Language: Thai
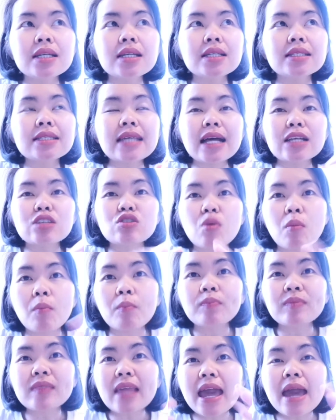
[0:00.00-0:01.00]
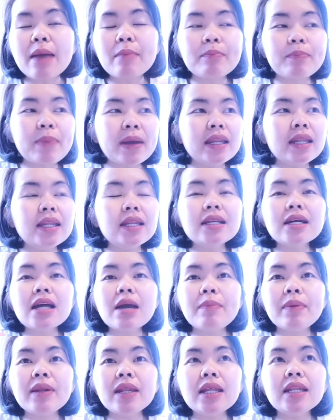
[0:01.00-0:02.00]
สะสมแต้มไปเรื่อ
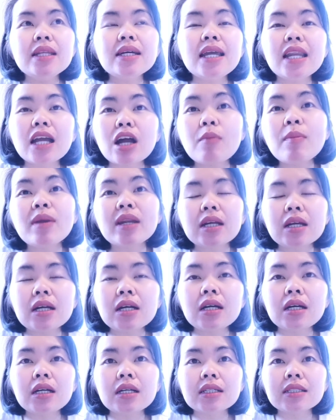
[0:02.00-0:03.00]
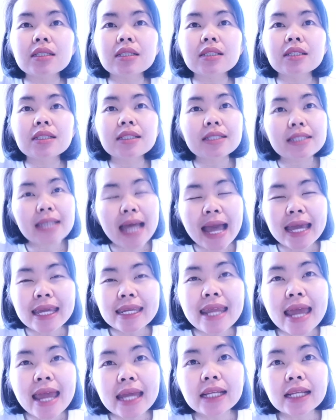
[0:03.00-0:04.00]
ยๆไปเรื่อย ๆ แล้วก็มันก็ใช้
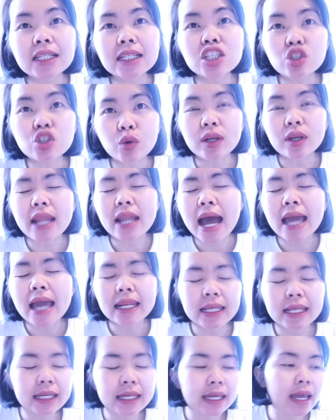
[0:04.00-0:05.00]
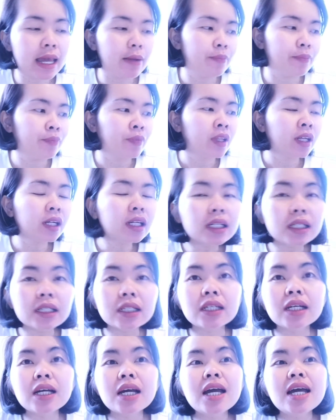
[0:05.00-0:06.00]
แทนเงินสดได้อะไรอย่างเงี้ยเออ
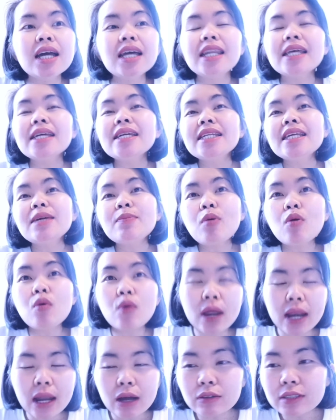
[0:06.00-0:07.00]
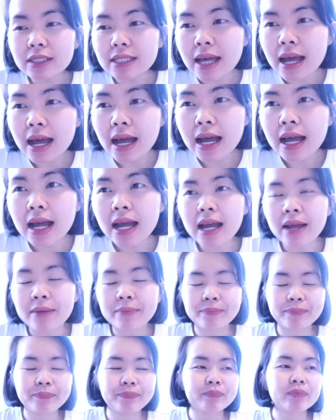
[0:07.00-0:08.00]
แล้วทีนี้ผัวเราจ้า
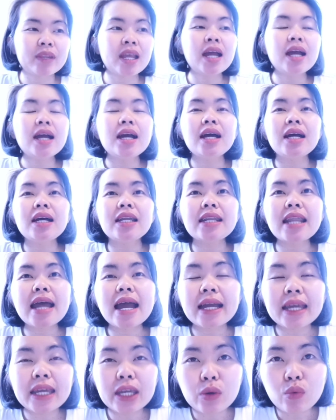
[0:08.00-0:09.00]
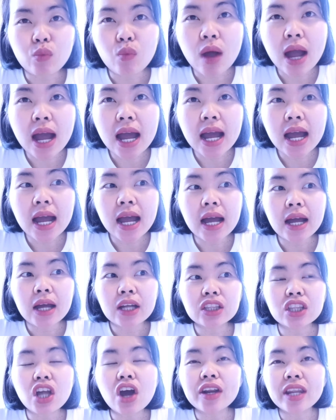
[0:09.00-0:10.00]
นางเห็นว่า
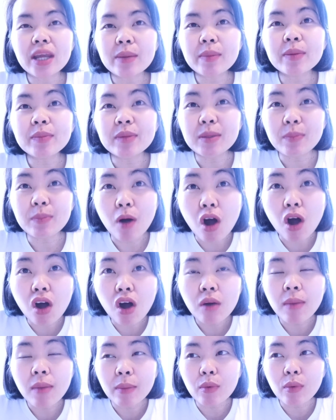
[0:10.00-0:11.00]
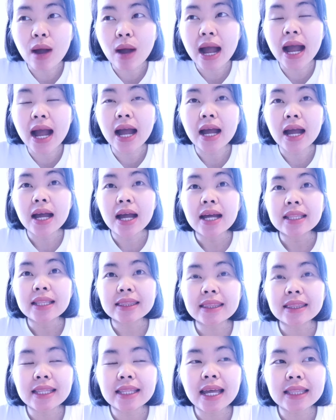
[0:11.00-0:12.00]
ตอนนี้มันมีแบบว่า
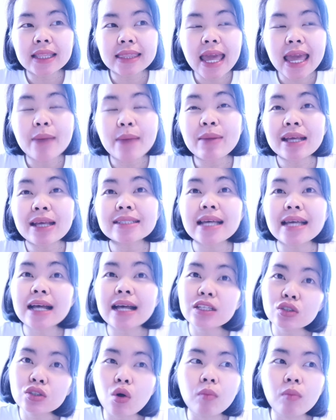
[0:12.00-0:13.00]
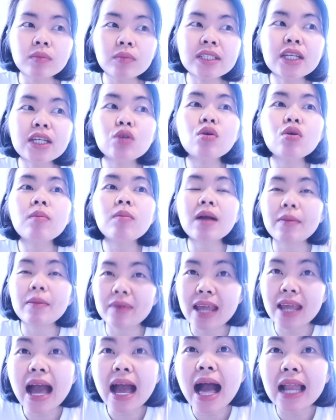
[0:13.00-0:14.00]
แต้มให้สะสมที่ร่วมกับ
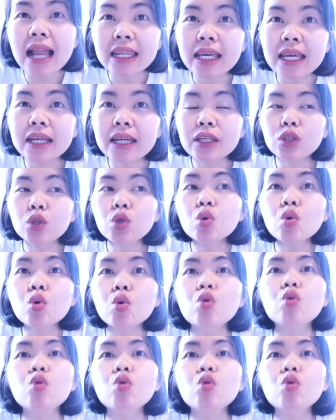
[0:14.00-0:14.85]
เรียนเนี่ยอยู่